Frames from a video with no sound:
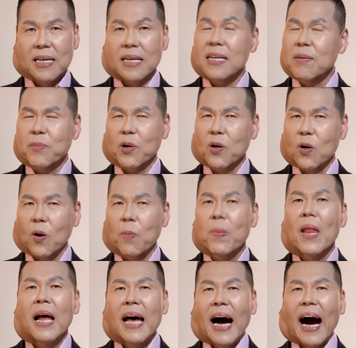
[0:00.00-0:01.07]
그러므로
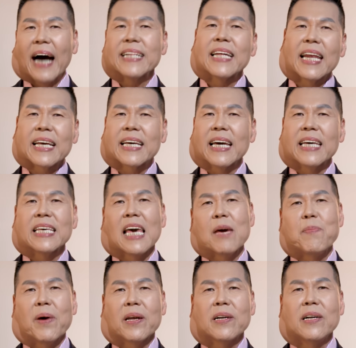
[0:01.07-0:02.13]
하나님께
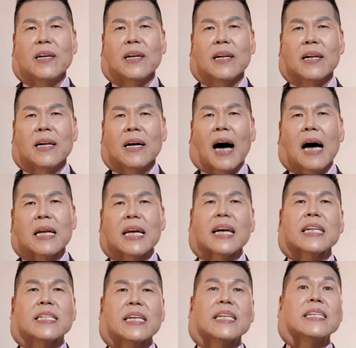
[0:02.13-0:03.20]
예배를 하나님께
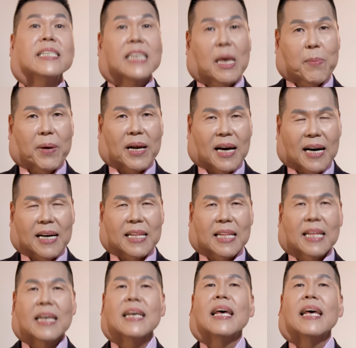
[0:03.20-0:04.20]
드리는 예배란